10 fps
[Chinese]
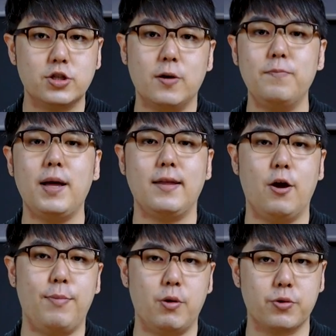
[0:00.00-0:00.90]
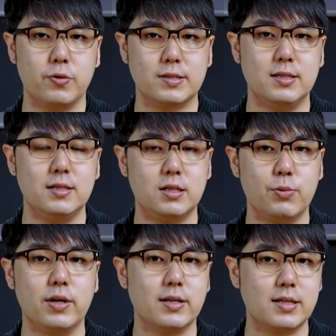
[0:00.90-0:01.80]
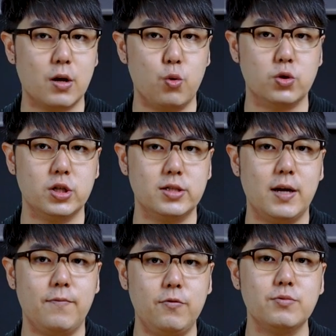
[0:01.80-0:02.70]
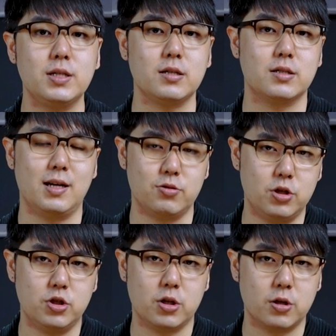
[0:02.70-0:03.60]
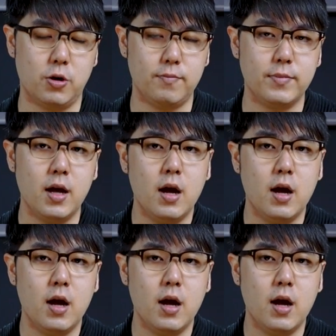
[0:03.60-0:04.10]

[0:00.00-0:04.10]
商办还有百货公司，希望能在火车站附近造镇成功。